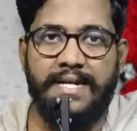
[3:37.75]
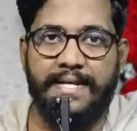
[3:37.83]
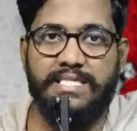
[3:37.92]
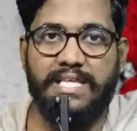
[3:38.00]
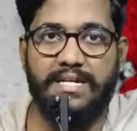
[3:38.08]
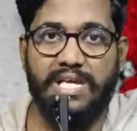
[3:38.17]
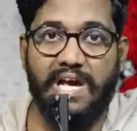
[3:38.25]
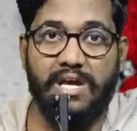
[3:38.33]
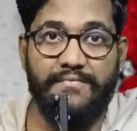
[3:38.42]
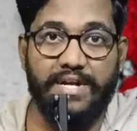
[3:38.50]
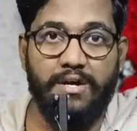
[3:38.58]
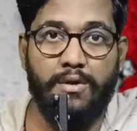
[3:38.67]
நெத்தன்யாங்கு
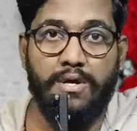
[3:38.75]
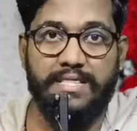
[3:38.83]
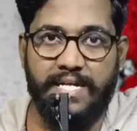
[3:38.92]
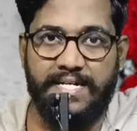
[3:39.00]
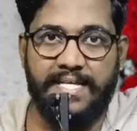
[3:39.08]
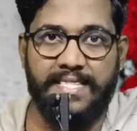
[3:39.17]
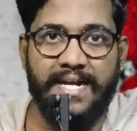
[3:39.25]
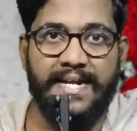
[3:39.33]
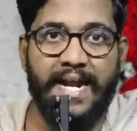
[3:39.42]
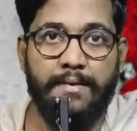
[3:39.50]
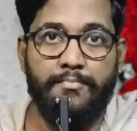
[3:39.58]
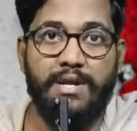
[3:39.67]
அவர்களோட திட்டம் தான்
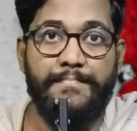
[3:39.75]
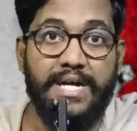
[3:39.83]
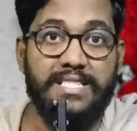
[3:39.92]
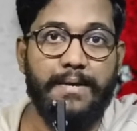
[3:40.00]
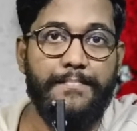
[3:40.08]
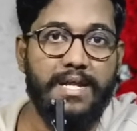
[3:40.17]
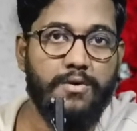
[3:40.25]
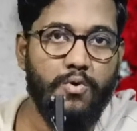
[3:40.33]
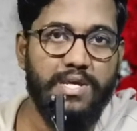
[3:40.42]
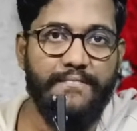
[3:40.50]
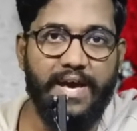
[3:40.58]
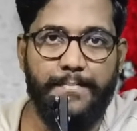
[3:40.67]

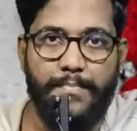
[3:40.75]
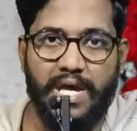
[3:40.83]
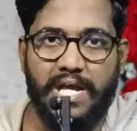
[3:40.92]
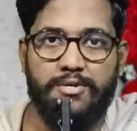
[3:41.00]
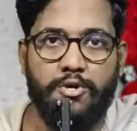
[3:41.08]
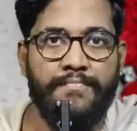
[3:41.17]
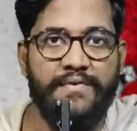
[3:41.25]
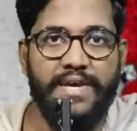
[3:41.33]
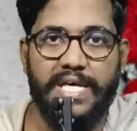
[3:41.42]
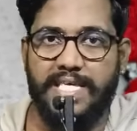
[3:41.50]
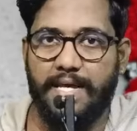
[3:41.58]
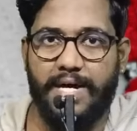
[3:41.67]
நடைமுறைப்படுத்தப்படக்கூடிய வாய்ப்புகள் ரொம்பவே
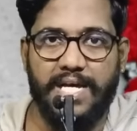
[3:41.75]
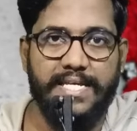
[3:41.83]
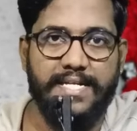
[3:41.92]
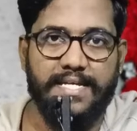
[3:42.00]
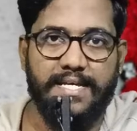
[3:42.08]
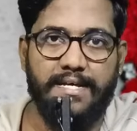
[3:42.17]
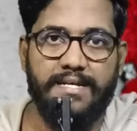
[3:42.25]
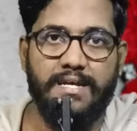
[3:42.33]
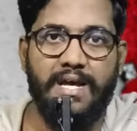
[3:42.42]
அதிகமாக இருக்கு